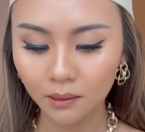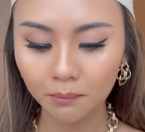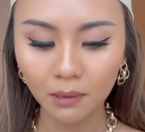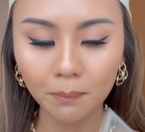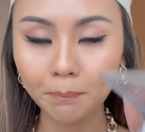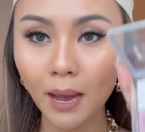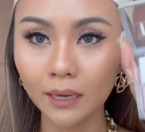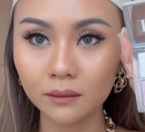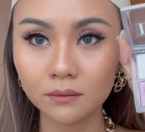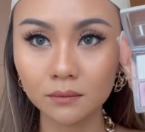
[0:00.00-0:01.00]
มาปัด
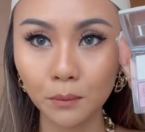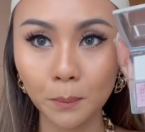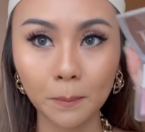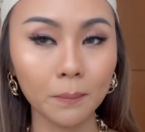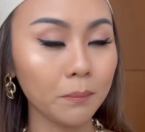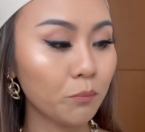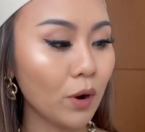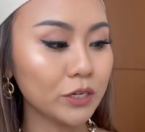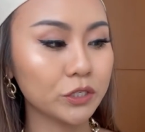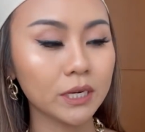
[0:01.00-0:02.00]

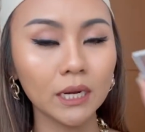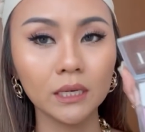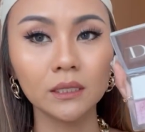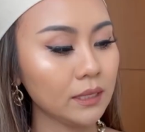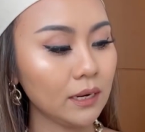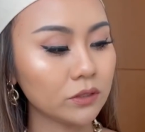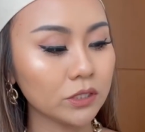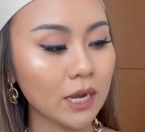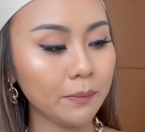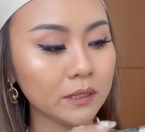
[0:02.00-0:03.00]
brush กัน แต่เราจะ
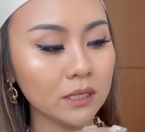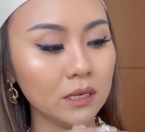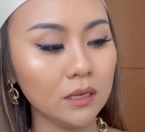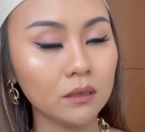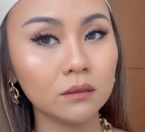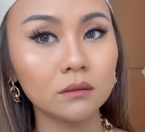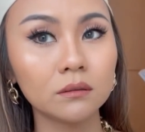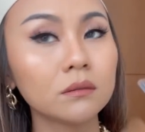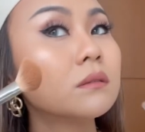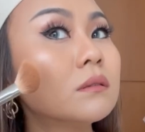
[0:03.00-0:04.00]
ใช้เป็นสีนี้
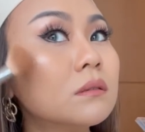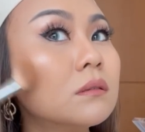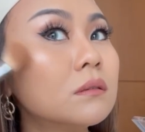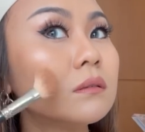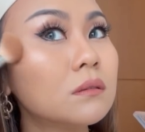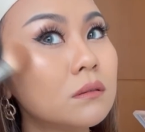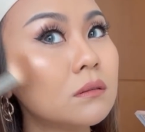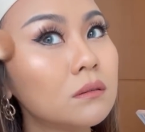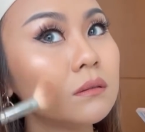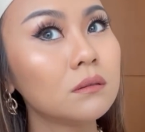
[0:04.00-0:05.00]
เป็นสี shimmer
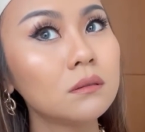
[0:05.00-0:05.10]
shimmer